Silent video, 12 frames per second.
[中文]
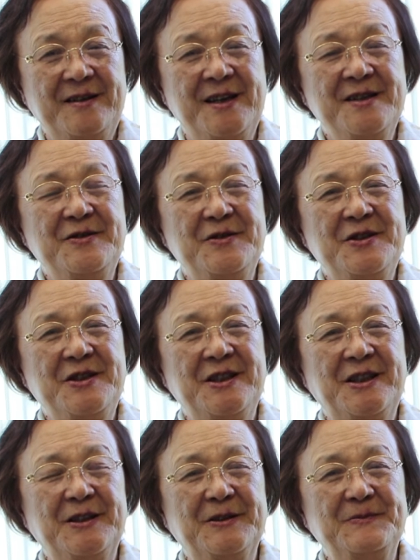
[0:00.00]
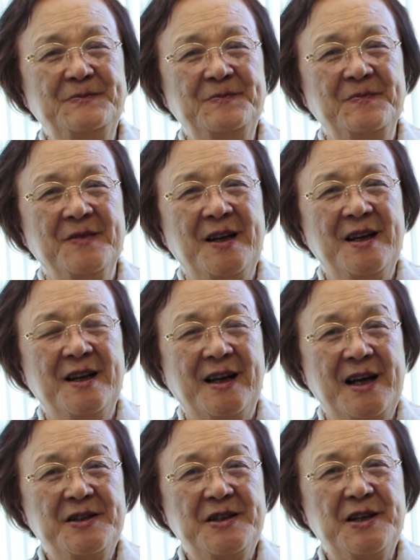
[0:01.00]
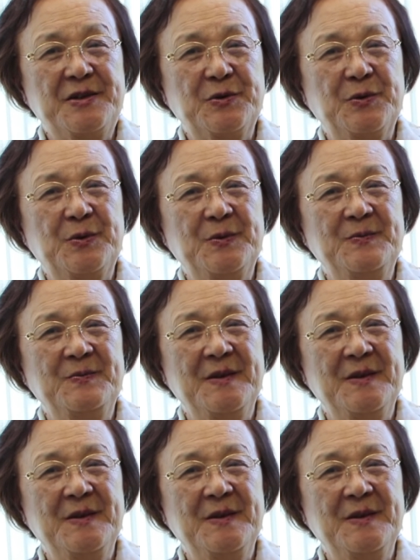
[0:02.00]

人就喜乐。感谢主，